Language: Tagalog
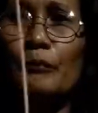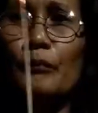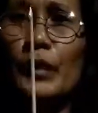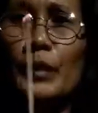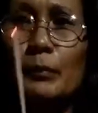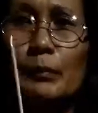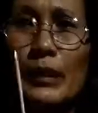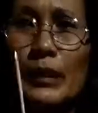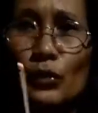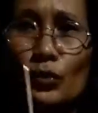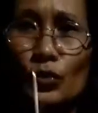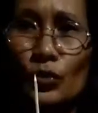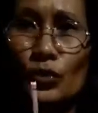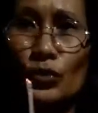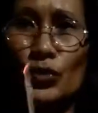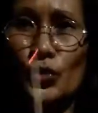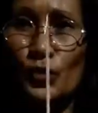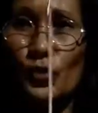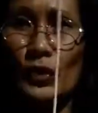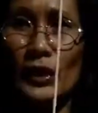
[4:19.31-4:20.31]
may
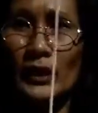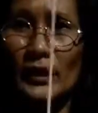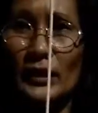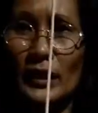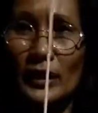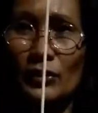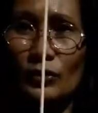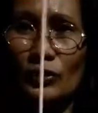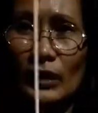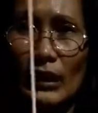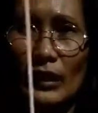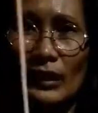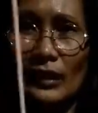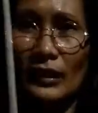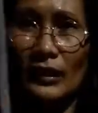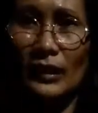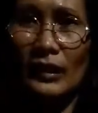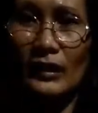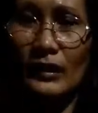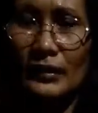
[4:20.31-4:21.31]
pagtutusukan kayo
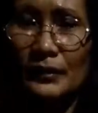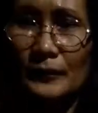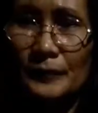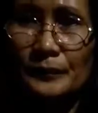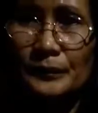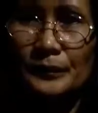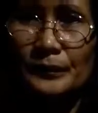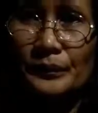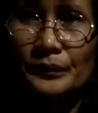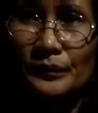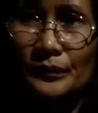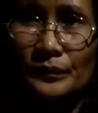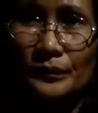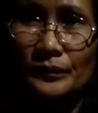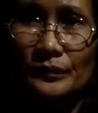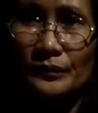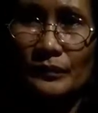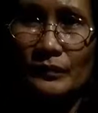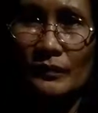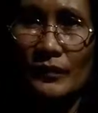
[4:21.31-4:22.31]
talaga.
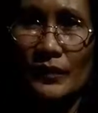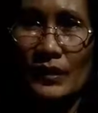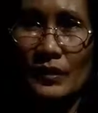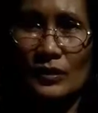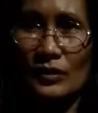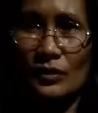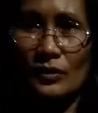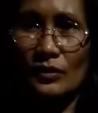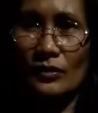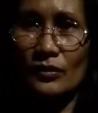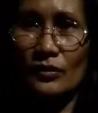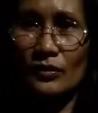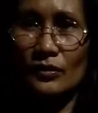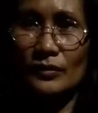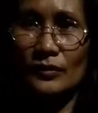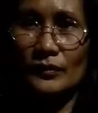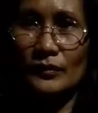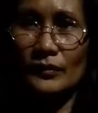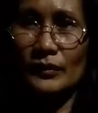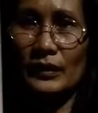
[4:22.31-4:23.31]
So,
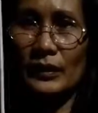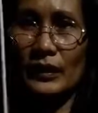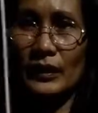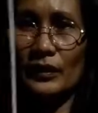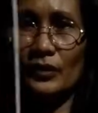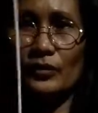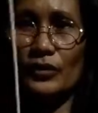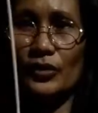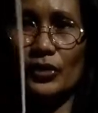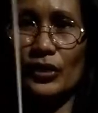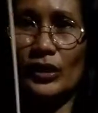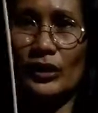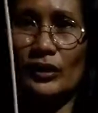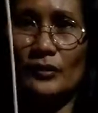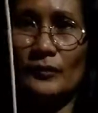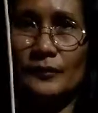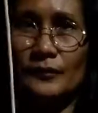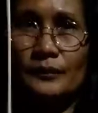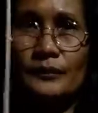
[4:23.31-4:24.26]
ito siya.